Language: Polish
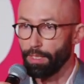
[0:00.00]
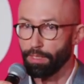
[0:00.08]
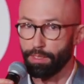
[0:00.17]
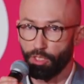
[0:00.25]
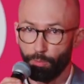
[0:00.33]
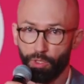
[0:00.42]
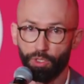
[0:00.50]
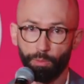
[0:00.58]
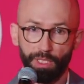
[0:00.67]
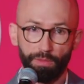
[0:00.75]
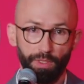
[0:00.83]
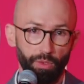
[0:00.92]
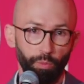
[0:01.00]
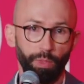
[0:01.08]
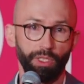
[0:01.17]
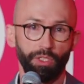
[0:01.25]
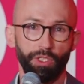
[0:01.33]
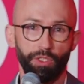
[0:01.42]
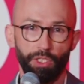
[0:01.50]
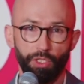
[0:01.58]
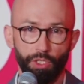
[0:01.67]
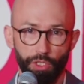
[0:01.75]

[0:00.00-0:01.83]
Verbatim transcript: I też, proszę Państwa, super się cieszę,